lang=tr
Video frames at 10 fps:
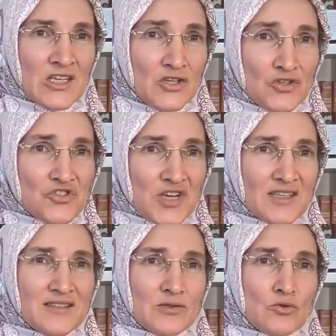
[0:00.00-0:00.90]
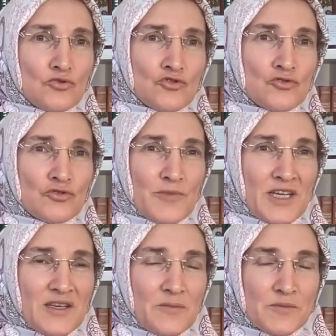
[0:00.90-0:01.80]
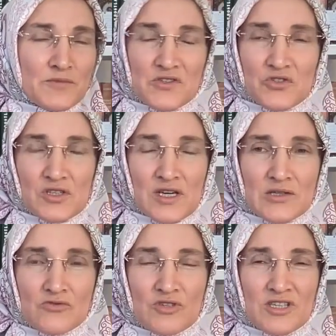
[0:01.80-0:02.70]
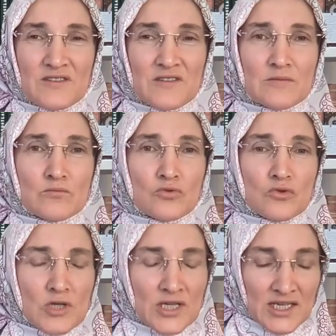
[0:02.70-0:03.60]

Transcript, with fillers: icraata dönüştürmek hepimiz için arzu ettiğim bu.